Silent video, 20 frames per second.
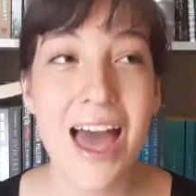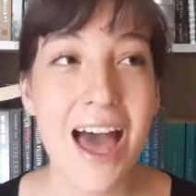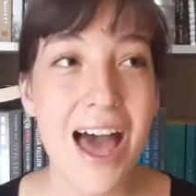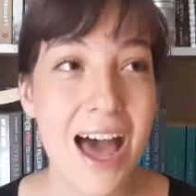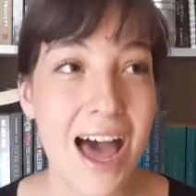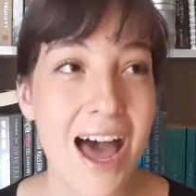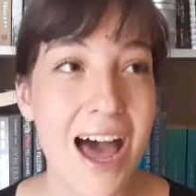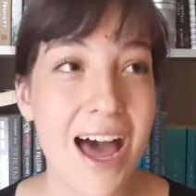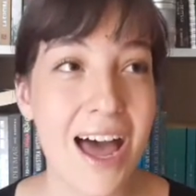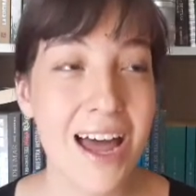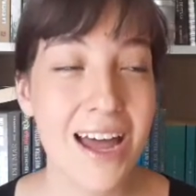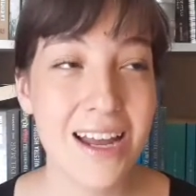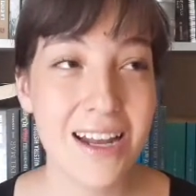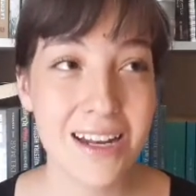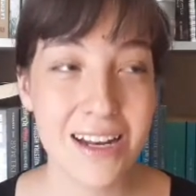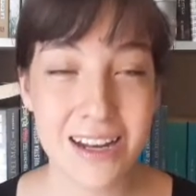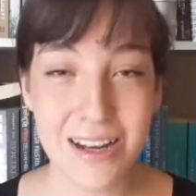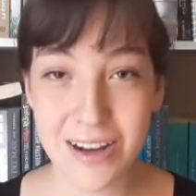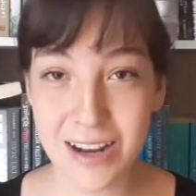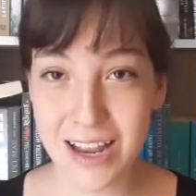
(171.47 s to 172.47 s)
a
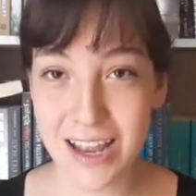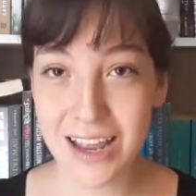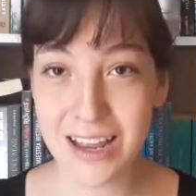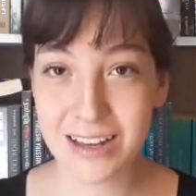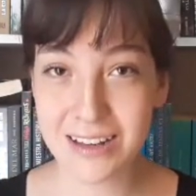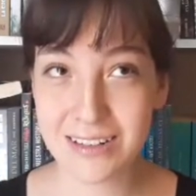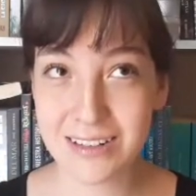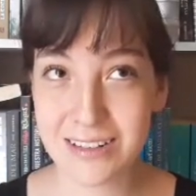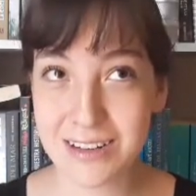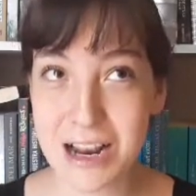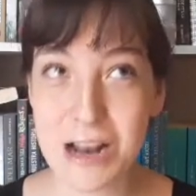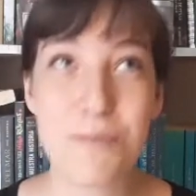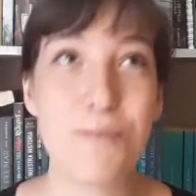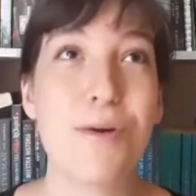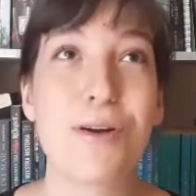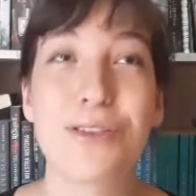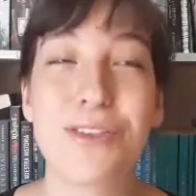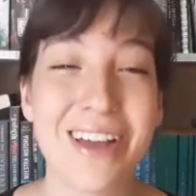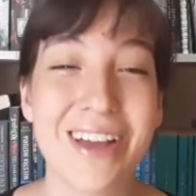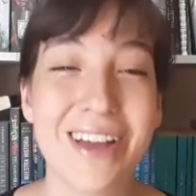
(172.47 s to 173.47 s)
el
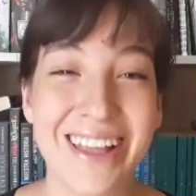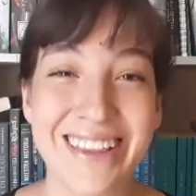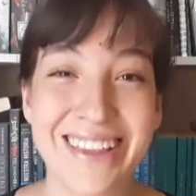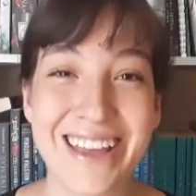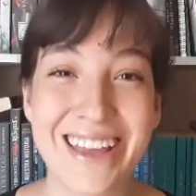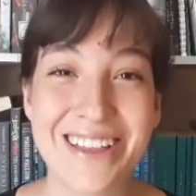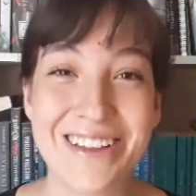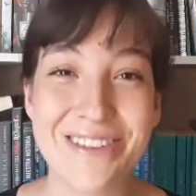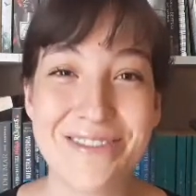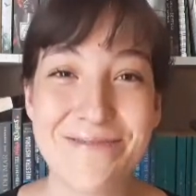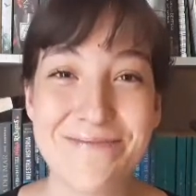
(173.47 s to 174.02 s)
puerto encantado.